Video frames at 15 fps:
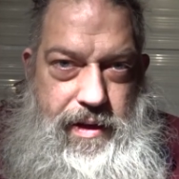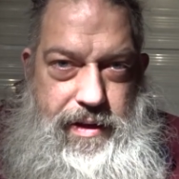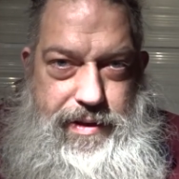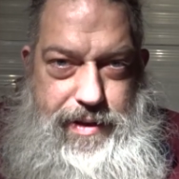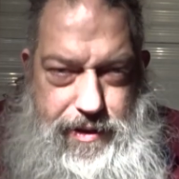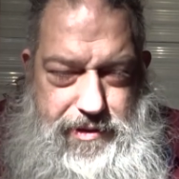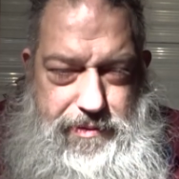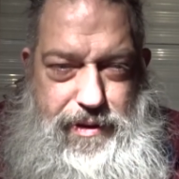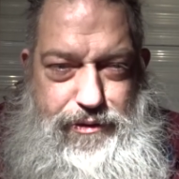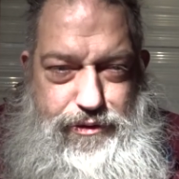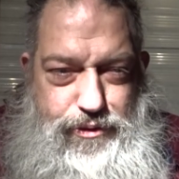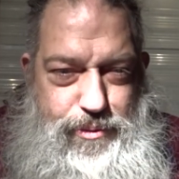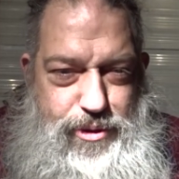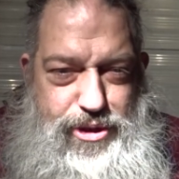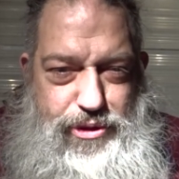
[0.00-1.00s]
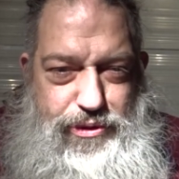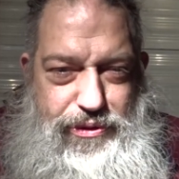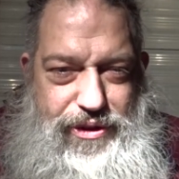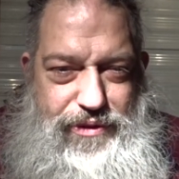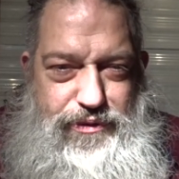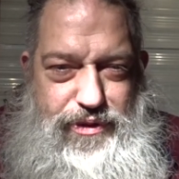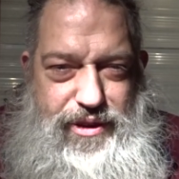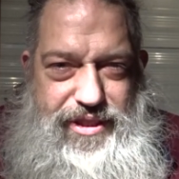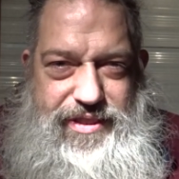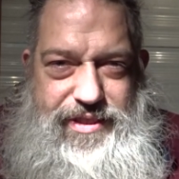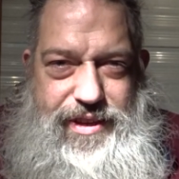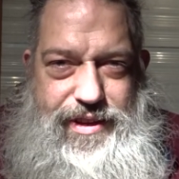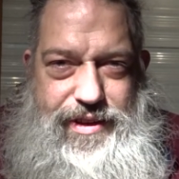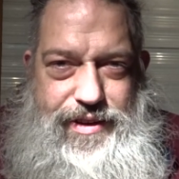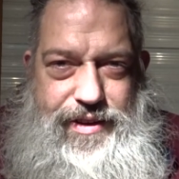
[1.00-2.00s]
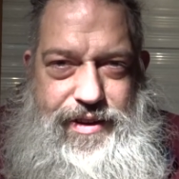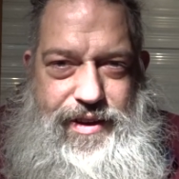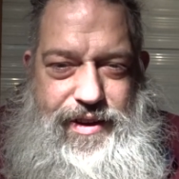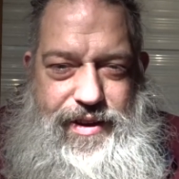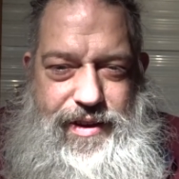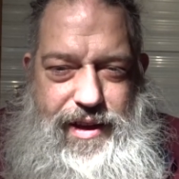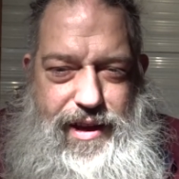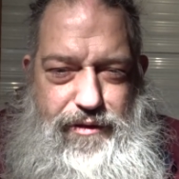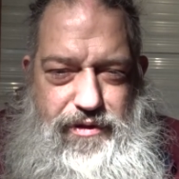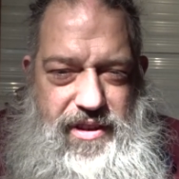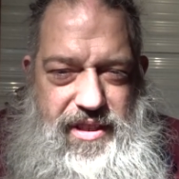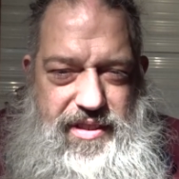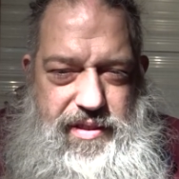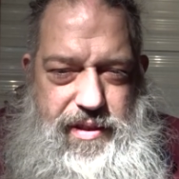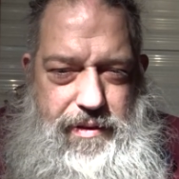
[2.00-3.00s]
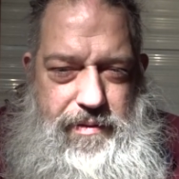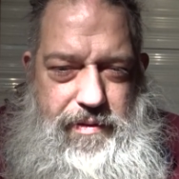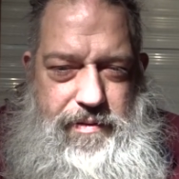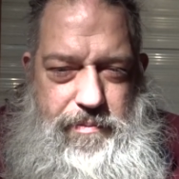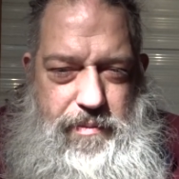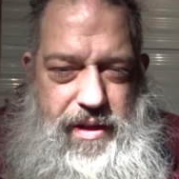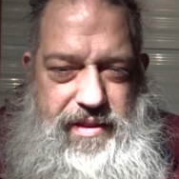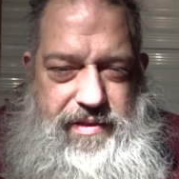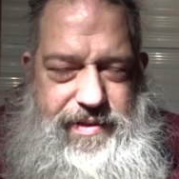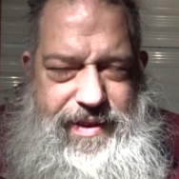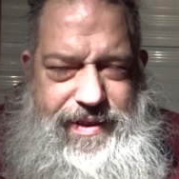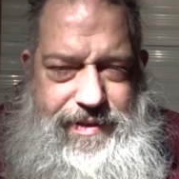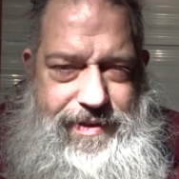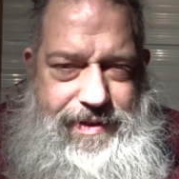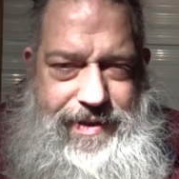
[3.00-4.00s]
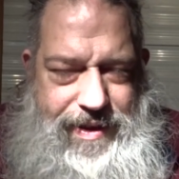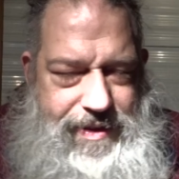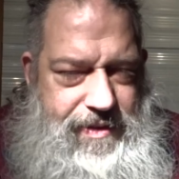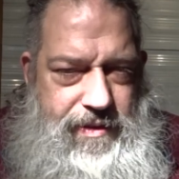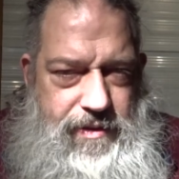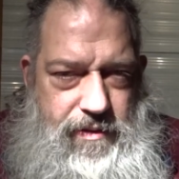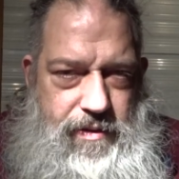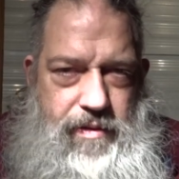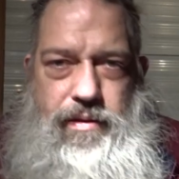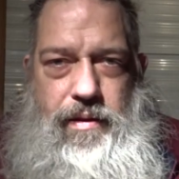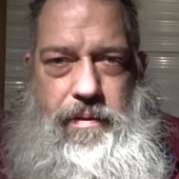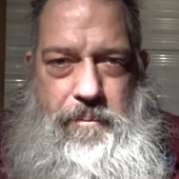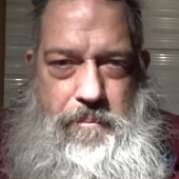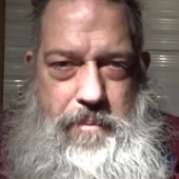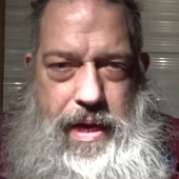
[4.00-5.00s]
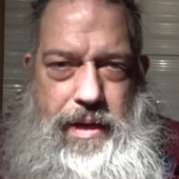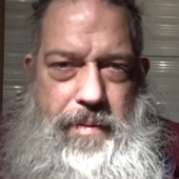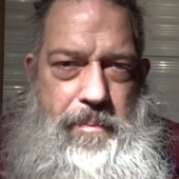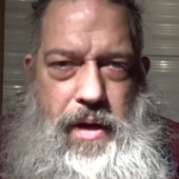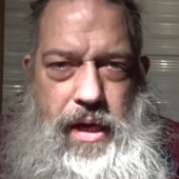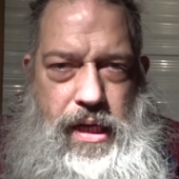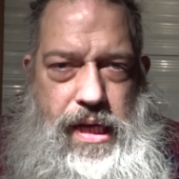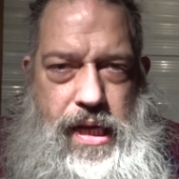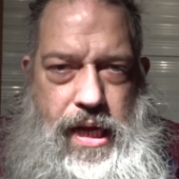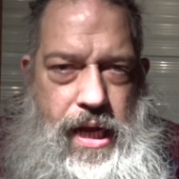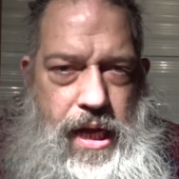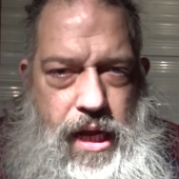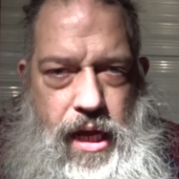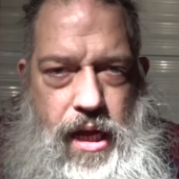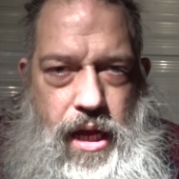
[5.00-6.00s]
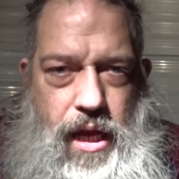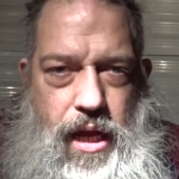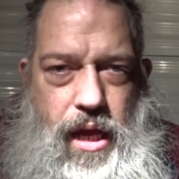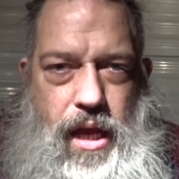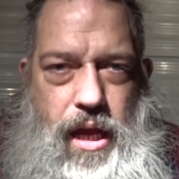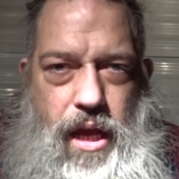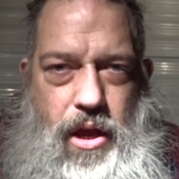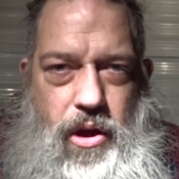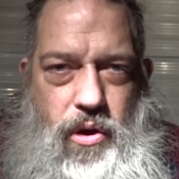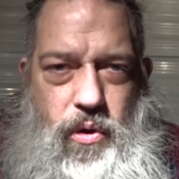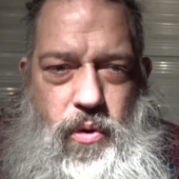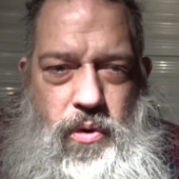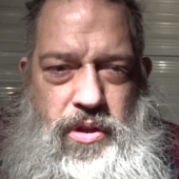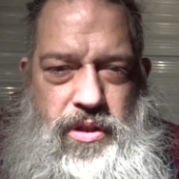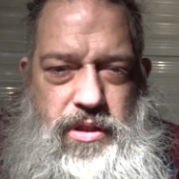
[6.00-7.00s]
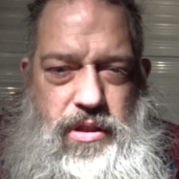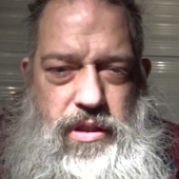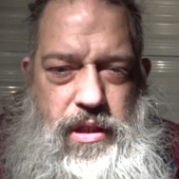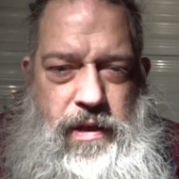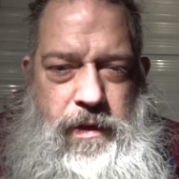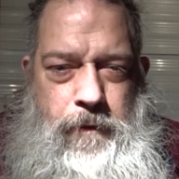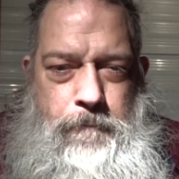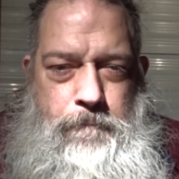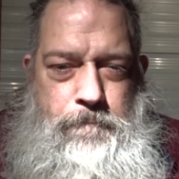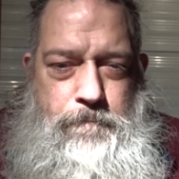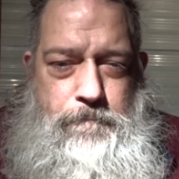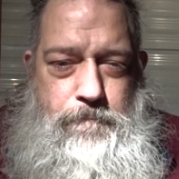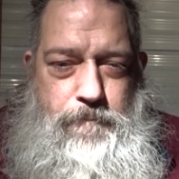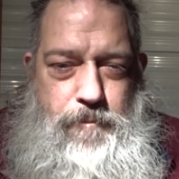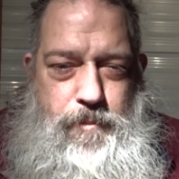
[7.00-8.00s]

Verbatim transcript: Das war für mich auf jeden Fall gerade einfach, das hat meinen Tag gerettet, made my day. Und ähm,